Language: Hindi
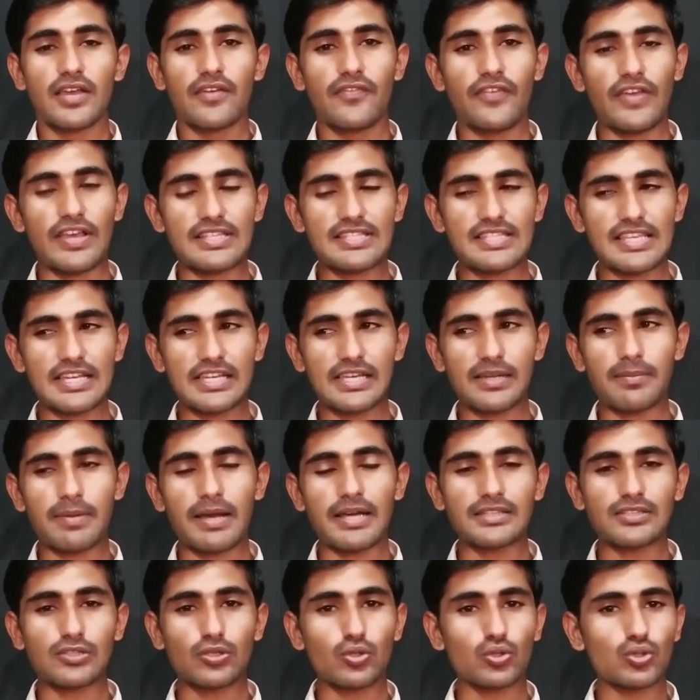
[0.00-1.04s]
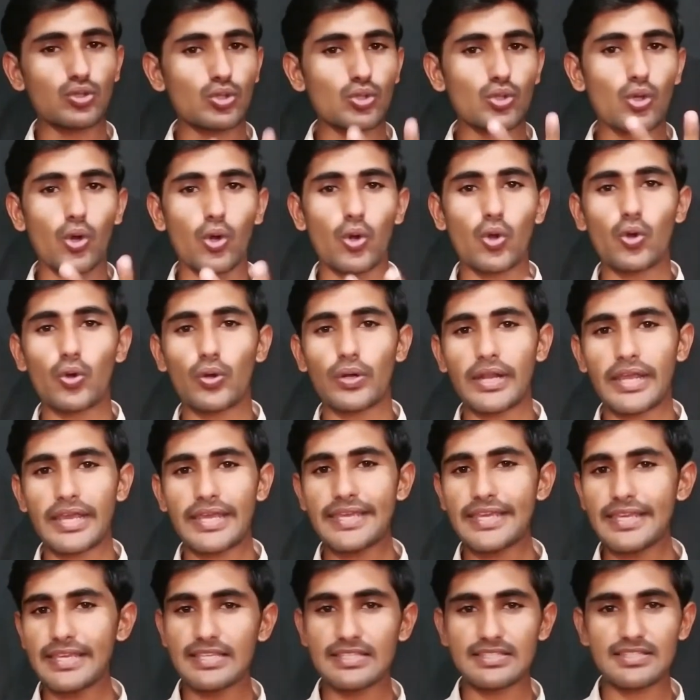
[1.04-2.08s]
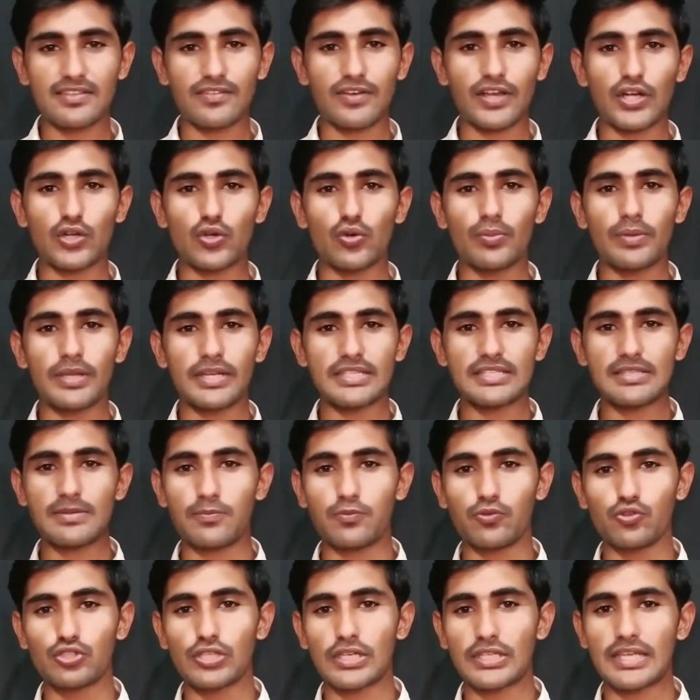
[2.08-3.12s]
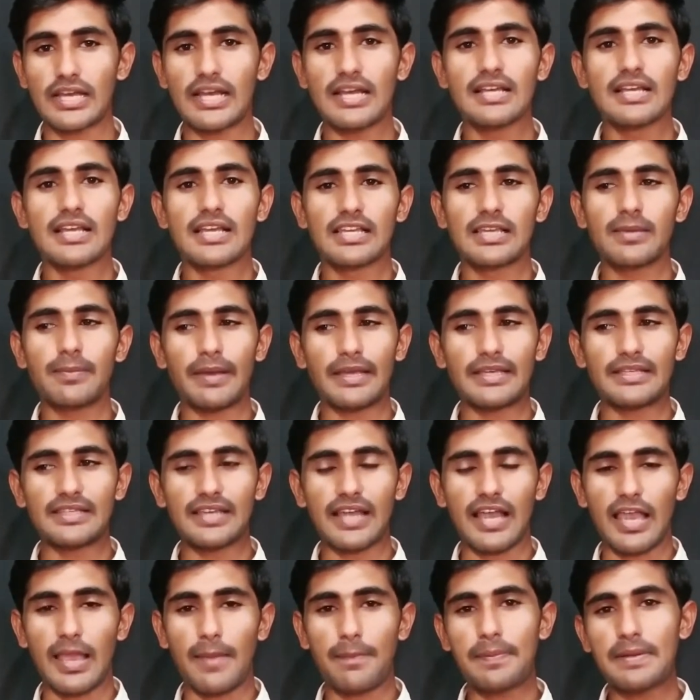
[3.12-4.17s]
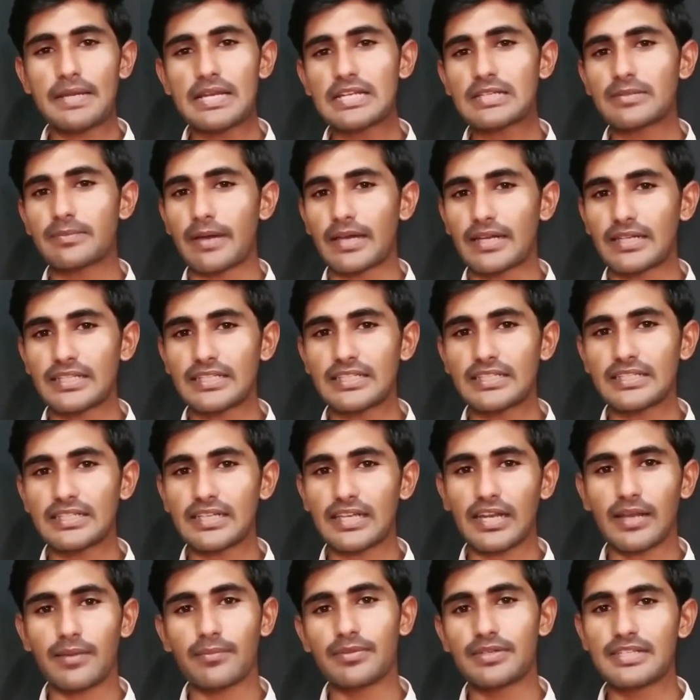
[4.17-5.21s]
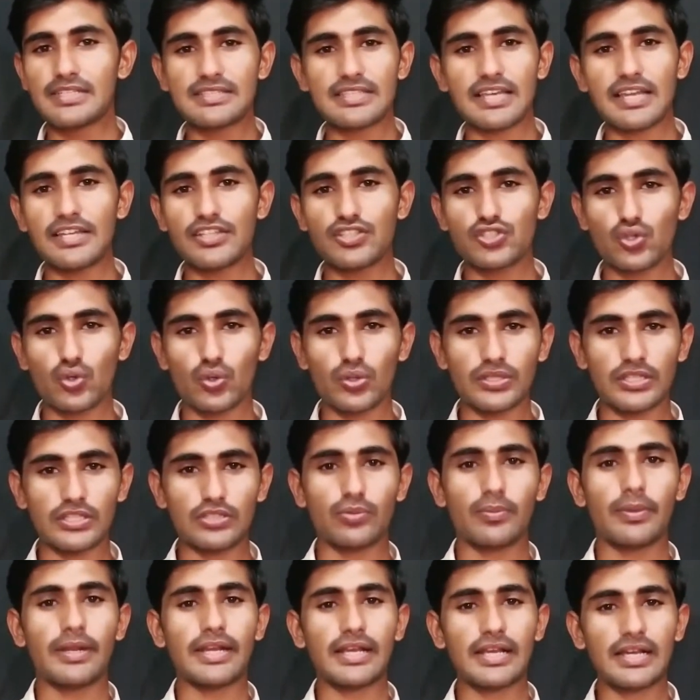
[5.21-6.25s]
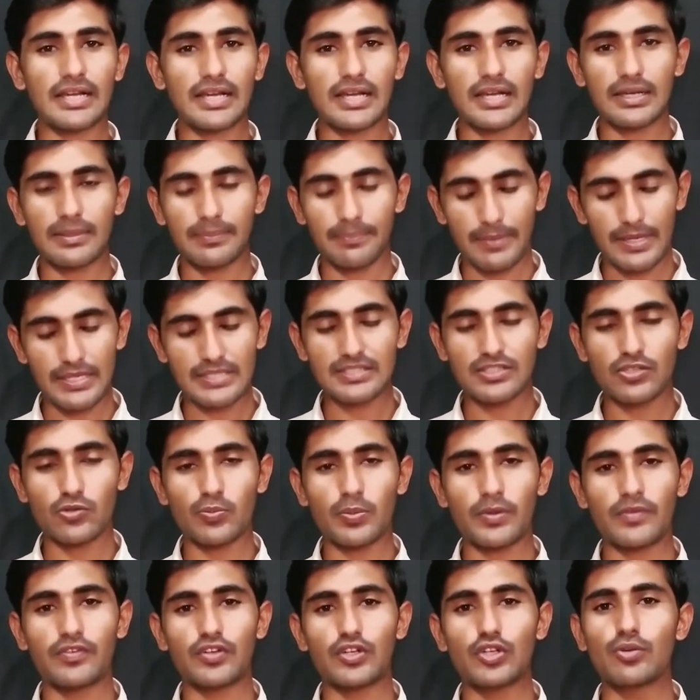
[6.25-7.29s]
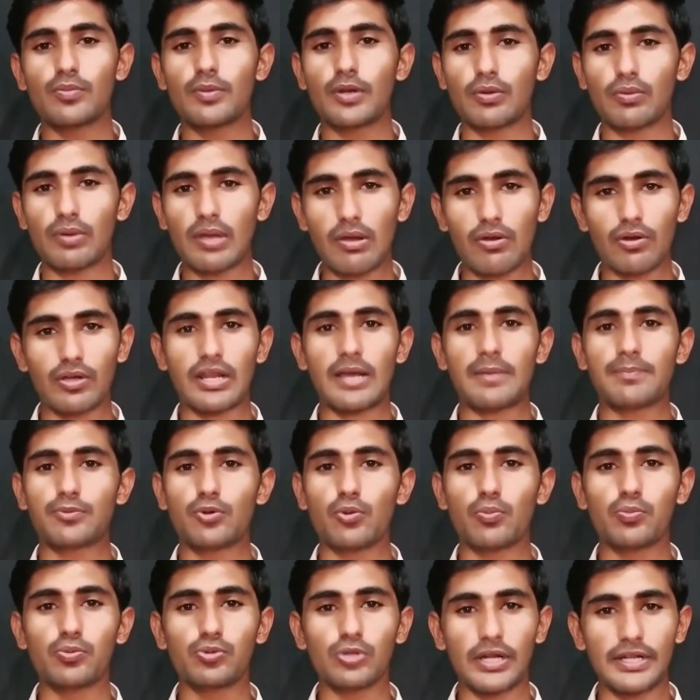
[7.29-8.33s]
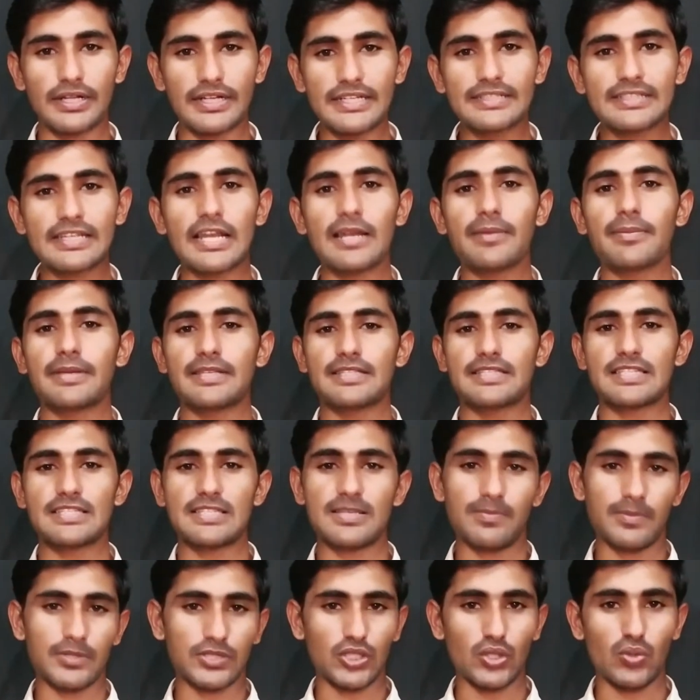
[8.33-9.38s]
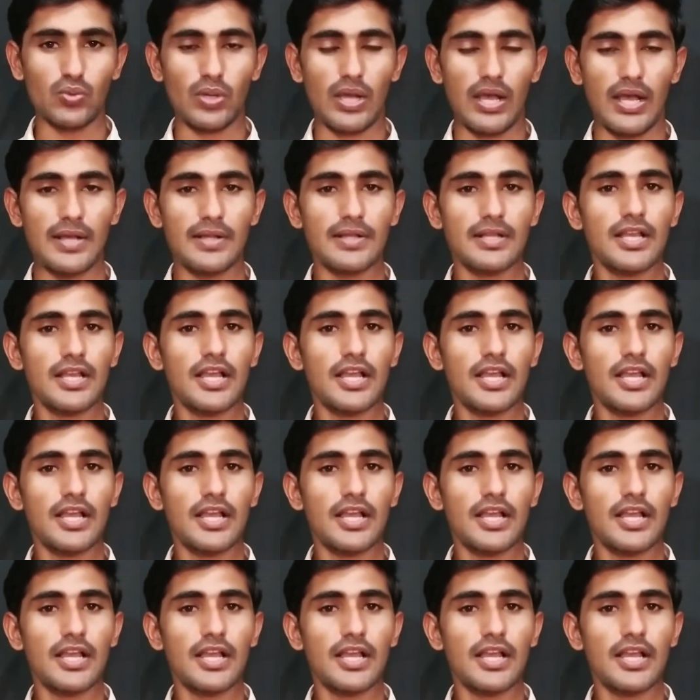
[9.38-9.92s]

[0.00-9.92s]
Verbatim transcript: वैसे अगर बात करूं तो दो लोगों ने ही इस सवाल को मेरे से पूछा था कि भाई क्या एफिलिएट मार्केटिंग करें हम रीसेलिंग छोड़ दे तो मैंने कहा मैं इसके ऊपर वीडियो बनाऊंगा और आपको पूरा डिटेल में अच्छे से बताऊंगा